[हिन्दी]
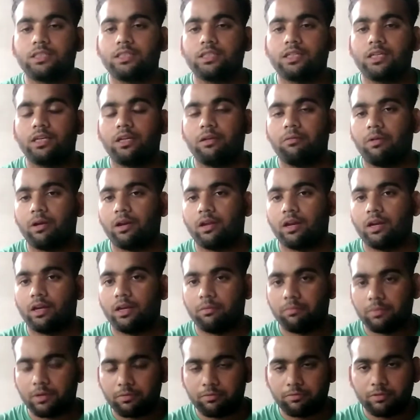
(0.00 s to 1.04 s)
सेटिंग इनेबल
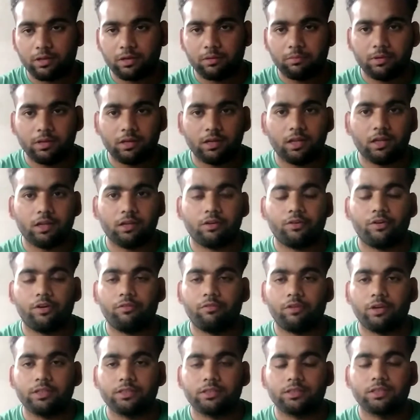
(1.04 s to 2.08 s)
करने पर फिर भी नहीं
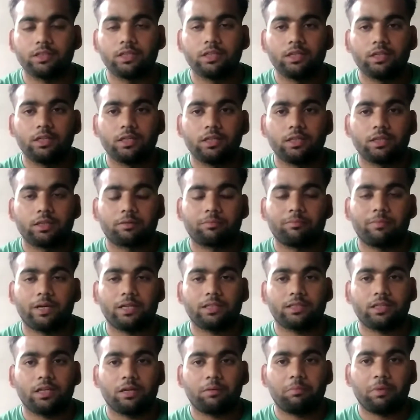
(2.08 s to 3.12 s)
कॉल वाइज
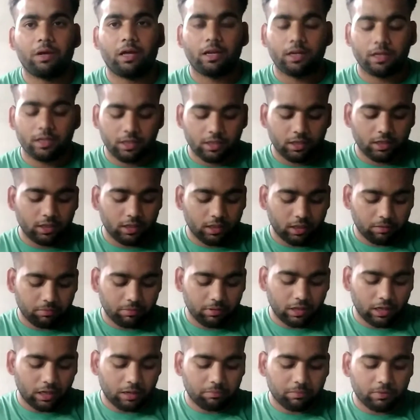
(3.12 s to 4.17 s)
बात कर पा रहे हैं या
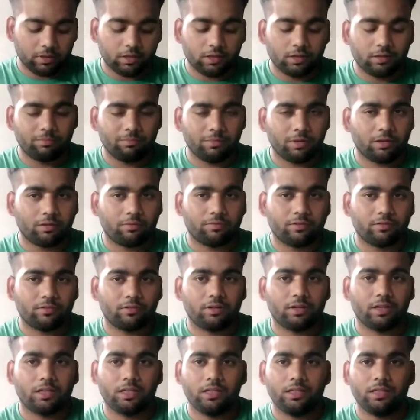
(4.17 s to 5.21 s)
फिर आपका रेडमी का
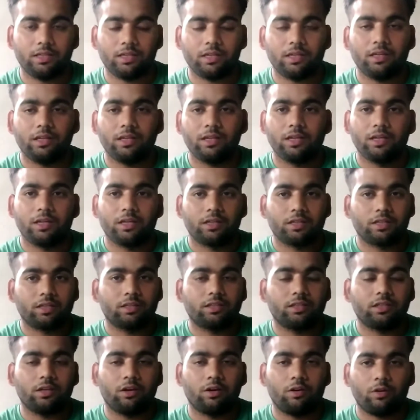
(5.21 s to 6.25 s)
फ़ोन नहीं है
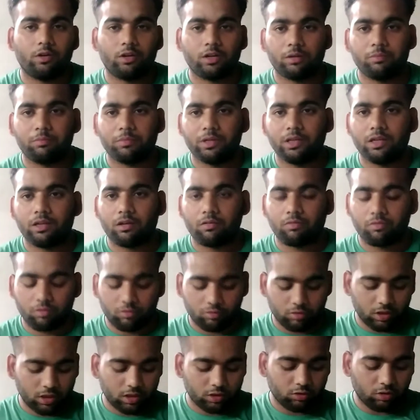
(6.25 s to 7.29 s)
किसी और कंपनी का
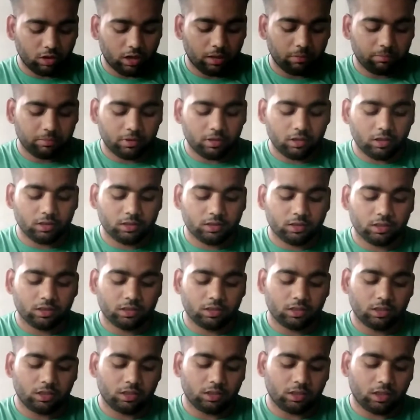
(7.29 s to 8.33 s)
फ़ोन है तो आपके लिए इसके
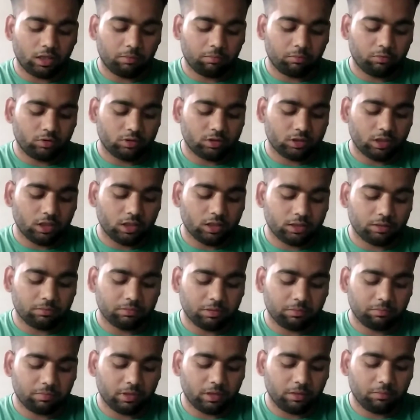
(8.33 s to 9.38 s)
आपको इसके लिए
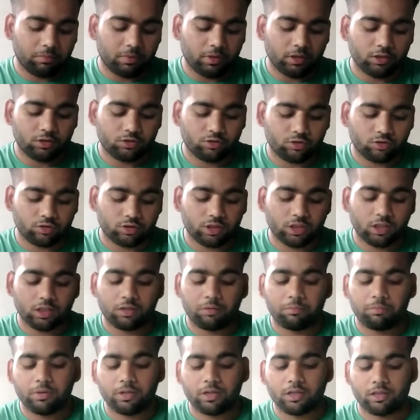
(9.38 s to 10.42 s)
सबसे पहले प्ले स्टोर से
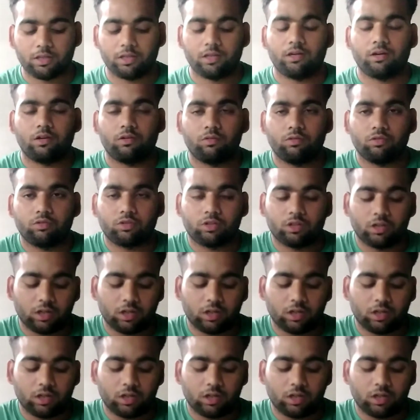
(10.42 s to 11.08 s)
एक एप्लीकेशन डाउनलोड